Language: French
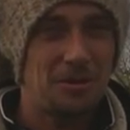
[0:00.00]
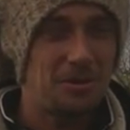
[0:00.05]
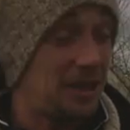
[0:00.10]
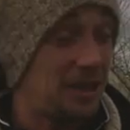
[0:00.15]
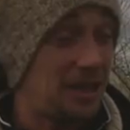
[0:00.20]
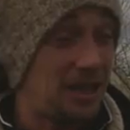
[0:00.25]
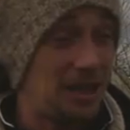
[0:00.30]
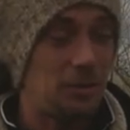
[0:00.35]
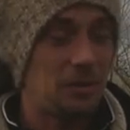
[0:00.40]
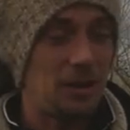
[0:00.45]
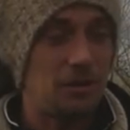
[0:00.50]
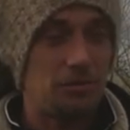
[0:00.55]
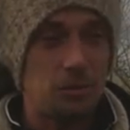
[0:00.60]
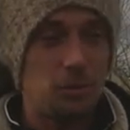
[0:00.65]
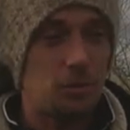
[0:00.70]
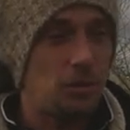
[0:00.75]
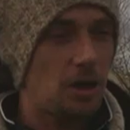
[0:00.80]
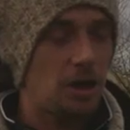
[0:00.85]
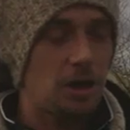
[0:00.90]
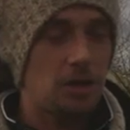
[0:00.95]
Et on avait eu une
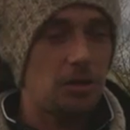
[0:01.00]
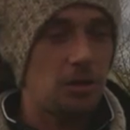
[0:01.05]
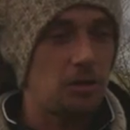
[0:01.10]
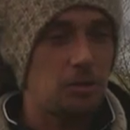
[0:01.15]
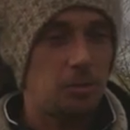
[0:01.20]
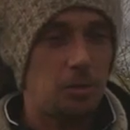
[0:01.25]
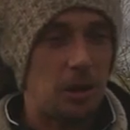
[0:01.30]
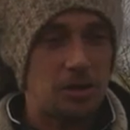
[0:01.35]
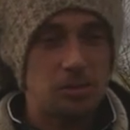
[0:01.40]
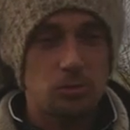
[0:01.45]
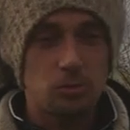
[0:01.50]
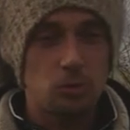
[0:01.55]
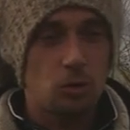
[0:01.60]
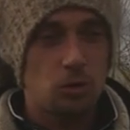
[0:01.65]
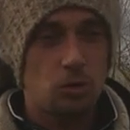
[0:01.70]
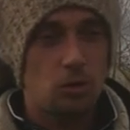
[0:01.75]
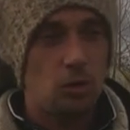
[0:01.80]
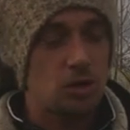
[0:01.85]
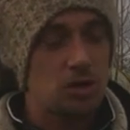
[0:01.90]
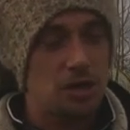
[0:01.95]
récolte, par exemple, de
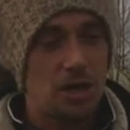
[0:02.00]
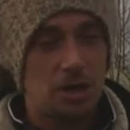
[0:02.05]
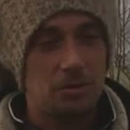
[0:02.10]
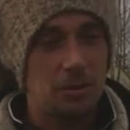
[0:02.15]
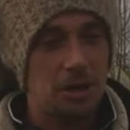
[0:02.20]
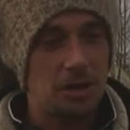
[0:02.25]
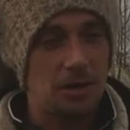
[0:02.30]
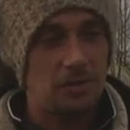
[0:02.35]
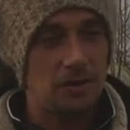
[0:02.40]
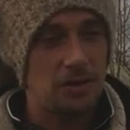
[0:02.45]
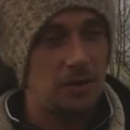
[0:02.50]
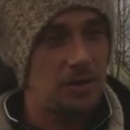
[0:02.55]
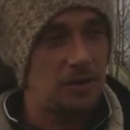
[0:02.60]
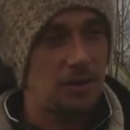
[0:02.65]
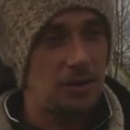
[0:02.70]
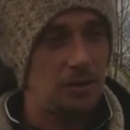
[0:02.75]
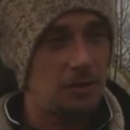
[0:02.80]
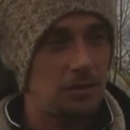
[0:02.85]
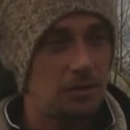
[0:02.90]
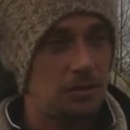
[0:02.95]
courgettes, mais qui avait
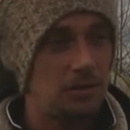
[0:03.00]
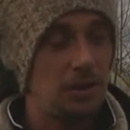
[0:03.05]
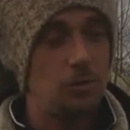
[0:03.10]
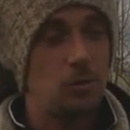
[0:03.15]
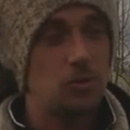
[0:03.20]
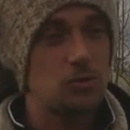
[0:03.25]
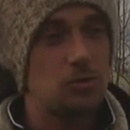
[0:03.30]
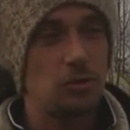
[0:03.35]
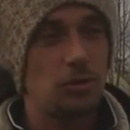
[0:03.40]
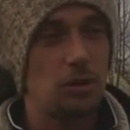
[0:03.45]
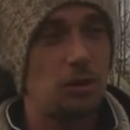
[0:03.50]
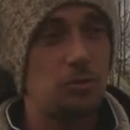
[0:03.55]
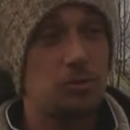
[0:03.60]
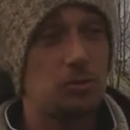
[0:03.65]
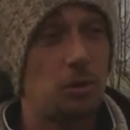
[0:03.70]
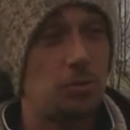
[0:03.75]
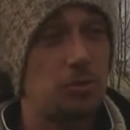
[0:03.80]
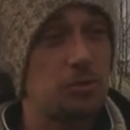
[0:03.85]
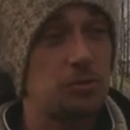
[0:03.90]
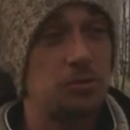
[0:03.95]
été démesurée, puisqu'en
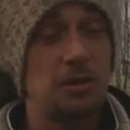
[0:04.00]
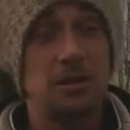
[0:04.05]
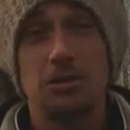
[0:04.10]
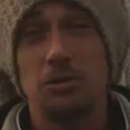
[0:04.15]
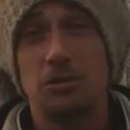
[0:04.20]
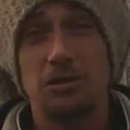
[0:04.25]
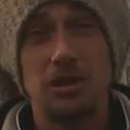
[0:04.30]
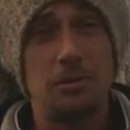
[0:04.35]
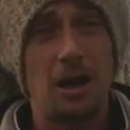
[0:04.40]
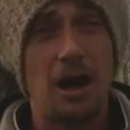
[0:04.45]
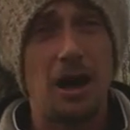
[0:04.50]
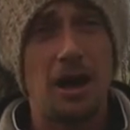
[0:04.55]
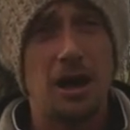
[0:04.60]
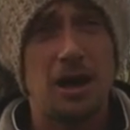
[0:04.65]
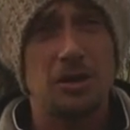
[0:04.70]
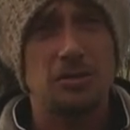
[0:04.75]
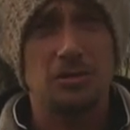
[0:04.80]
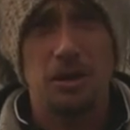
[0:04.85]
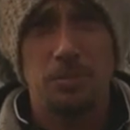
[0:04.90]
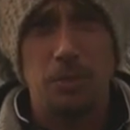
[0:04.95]
plus on était au démarrage, on
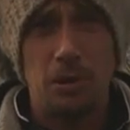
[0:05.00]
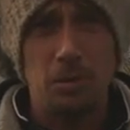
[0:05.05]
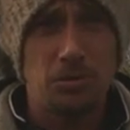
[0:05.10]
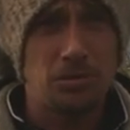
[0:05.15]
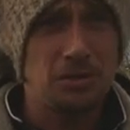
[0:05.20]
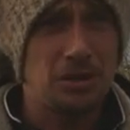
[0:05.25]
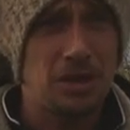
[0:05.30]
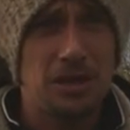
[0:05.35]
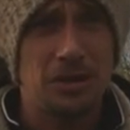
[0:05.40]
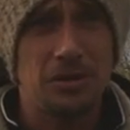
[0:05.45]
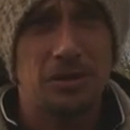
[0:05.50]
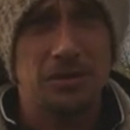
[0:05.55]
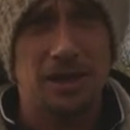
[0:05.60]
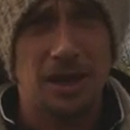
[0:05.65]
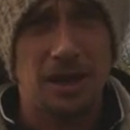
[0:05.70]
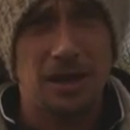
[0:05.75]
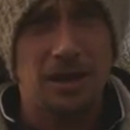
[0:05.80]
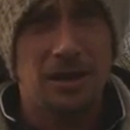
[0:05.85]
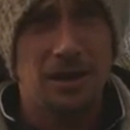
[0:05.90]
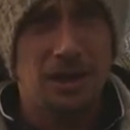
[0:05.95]
n'avait pas beaucoup de
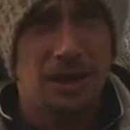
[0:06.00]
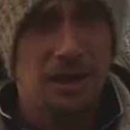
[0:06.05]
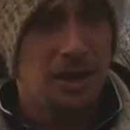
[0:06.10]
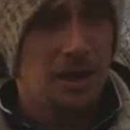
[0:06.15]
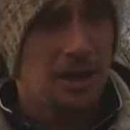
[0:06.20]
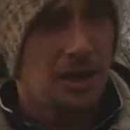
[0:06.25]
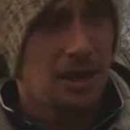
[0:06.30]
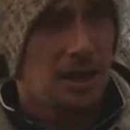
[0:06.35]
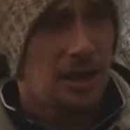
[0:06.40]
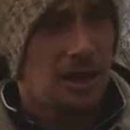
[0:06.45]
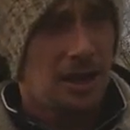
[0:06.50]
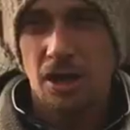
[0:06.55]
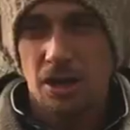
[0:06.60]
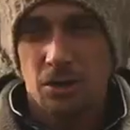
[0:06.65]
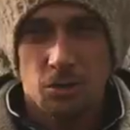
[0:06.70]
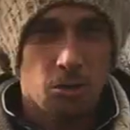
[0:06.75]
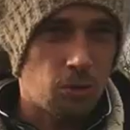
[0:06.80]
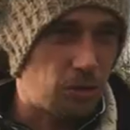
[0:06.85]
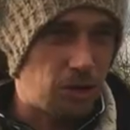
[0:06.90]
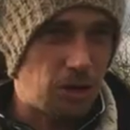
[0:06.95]
clientèle. Et
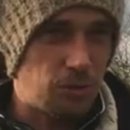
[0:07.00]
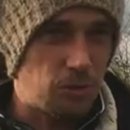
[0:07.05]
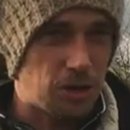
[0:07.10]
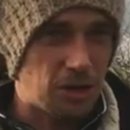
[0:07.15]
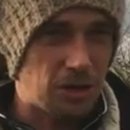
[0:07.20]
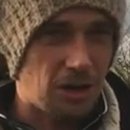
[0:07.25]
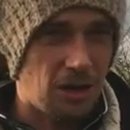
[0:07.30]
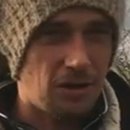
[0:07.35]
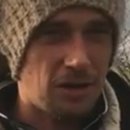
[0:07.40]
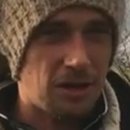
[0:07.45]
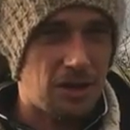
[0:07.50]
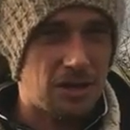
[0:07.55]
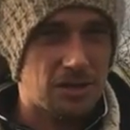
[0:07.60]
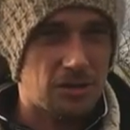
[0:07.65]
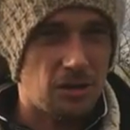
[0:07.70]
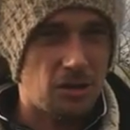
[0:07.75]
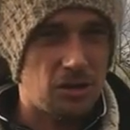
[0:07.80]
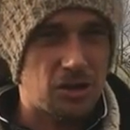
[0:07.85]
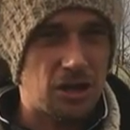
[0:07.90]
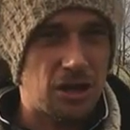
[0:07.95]
donc au début, j'ai travaillé le
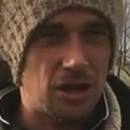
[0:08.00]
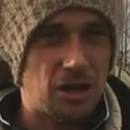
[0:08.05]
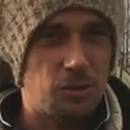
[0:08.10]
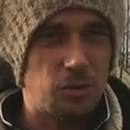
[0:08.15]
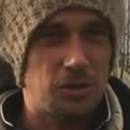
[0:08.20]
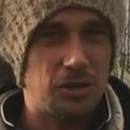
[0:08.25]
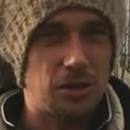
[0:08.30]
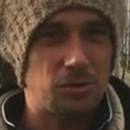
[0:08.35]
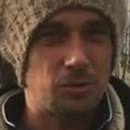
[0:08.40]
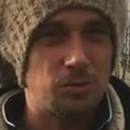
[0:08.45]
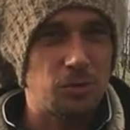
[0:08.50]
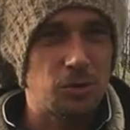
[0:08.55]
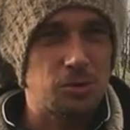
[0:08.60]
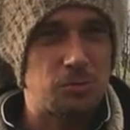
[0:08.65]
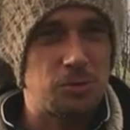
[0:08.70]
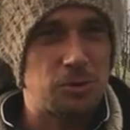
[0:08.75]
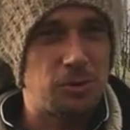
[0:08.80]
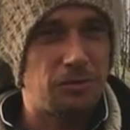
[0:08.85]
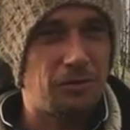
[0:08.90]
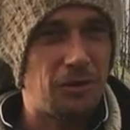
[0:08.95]
seul, j'ai écouté tout le monde, je me
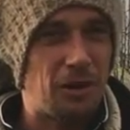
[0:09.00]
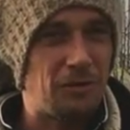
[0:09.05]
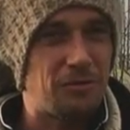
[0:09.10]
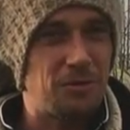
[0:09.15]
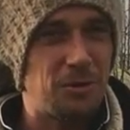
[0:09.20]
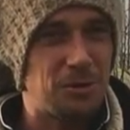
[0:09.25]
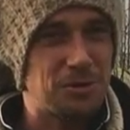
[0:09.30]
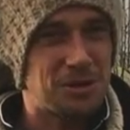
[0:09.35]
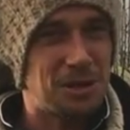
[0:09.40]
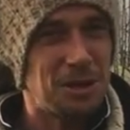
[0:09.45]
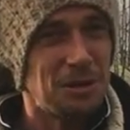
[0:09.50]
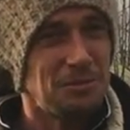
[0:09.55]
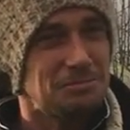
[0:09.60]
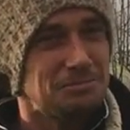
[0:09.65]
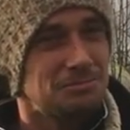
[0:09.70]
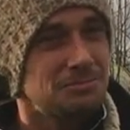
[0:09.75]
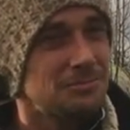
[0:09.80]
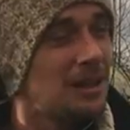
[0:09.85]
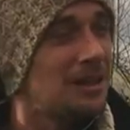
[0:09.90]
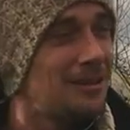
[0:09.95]
suis fait influencer.
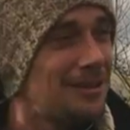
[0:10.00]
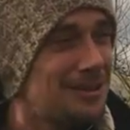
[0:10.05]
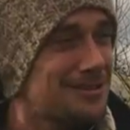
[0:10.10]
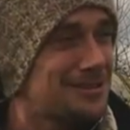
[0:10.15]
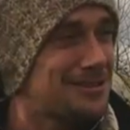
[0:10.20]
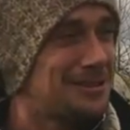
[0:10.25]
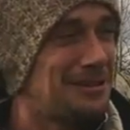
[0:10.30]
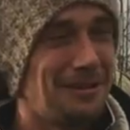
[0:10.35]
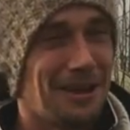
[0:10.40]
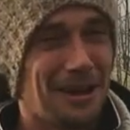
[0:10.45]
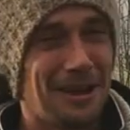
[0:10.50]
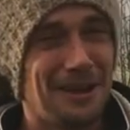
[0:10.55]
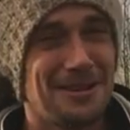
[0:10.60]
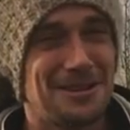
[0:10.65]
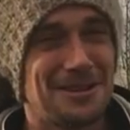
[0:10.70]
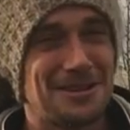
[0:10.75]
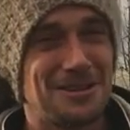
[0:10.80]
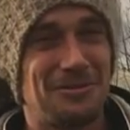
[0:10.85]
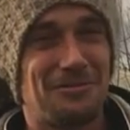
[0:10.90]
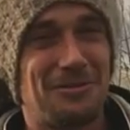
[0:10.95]
C'est vrai,
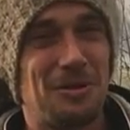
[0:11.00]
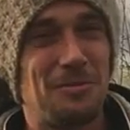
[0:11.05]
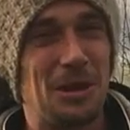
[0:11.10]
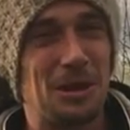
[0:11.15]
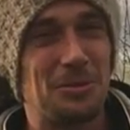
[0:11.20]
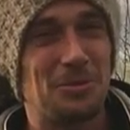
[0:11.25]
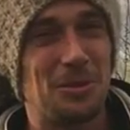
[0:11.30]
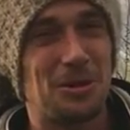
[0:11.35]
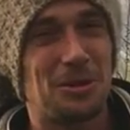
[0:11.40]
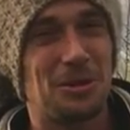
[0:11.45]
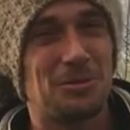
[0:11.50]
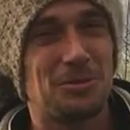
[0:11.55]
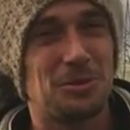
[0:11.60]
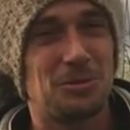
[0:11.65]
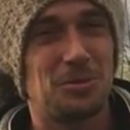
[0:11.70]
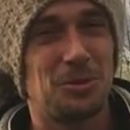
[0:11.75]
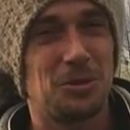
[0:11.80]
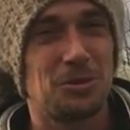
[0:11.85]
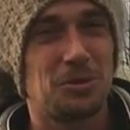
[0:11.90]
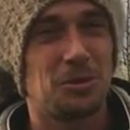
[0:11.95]
j'ai fait bêtement comme tout le
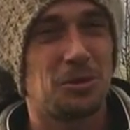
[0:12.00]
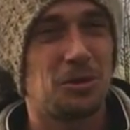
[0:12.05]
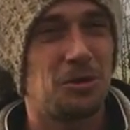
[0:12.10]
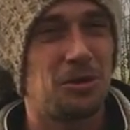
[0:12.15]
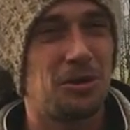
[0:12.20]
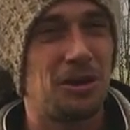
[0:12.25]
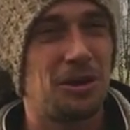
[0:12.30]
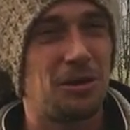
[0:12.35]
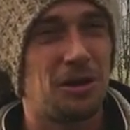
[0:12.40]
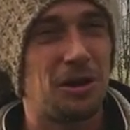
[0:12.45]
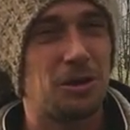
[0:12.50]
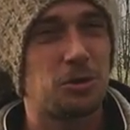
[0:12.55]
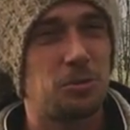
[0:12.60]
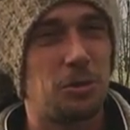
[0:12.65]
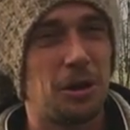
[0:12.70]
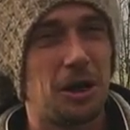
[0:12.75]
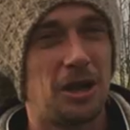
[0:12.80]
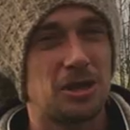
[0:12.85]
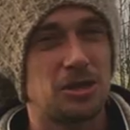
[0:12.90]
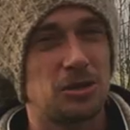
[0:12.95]
monde, donc en ayant récupéré
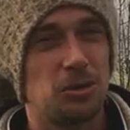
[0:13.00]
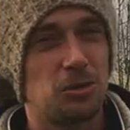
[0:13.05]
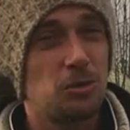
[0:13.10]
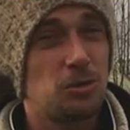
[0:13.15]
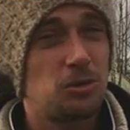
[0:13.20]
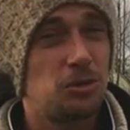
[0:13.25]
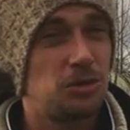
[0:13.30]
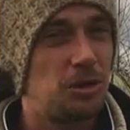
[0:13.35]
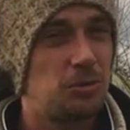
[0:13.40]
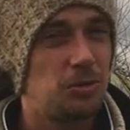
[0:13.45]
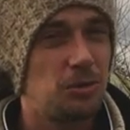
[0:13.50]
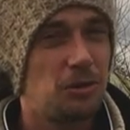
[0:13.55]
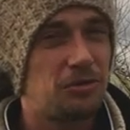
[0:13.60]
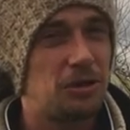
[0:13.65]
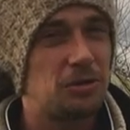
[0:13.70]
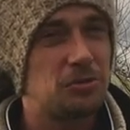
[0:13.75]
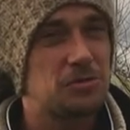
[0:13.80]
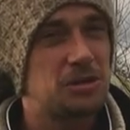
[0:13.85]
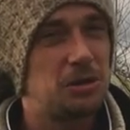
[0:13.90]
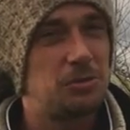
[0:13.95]
la charrue. Donc au début, en fait,
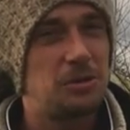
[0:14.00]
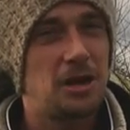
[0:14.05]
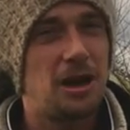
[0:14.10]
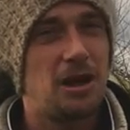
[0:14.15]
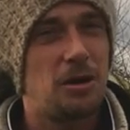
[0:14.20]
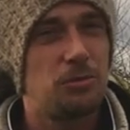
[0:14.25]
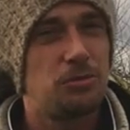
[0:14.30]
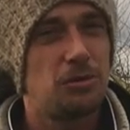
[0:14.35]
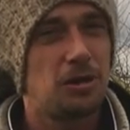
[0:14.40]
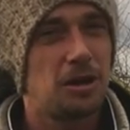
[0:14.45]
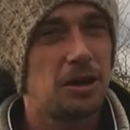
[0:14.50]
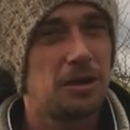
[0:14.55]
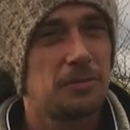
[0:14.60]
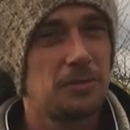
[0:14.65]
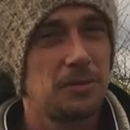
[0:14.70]
on s'est mis à labourer.